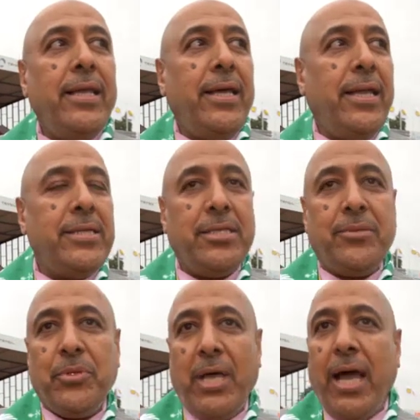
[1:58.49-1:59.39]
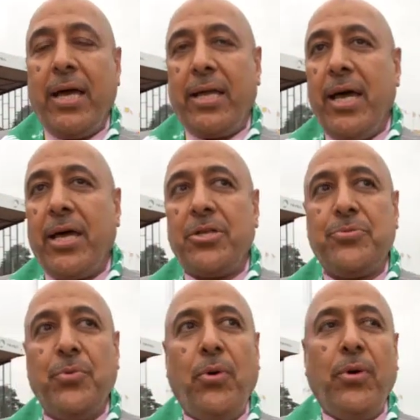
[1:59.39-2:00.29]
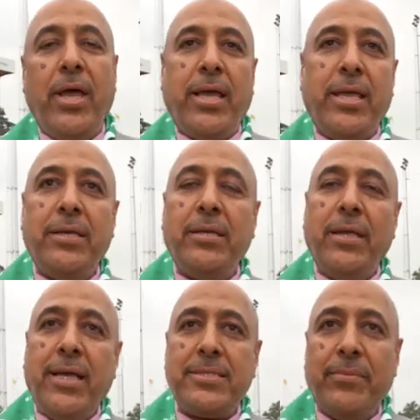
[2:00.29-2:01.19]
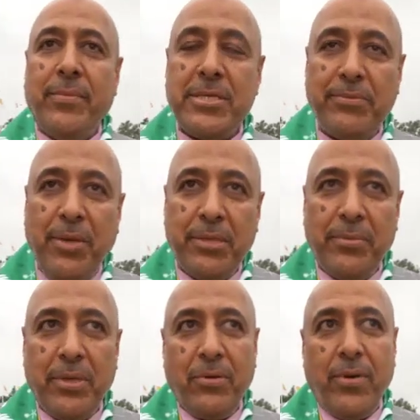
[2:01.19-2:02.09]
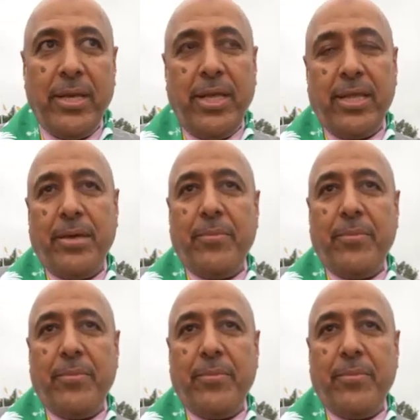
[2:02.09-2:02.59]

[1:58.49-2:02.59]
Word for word: أنا جيت متأخر آخر أسبوع ولكن حسب ما سمعت من إخواني أعضاء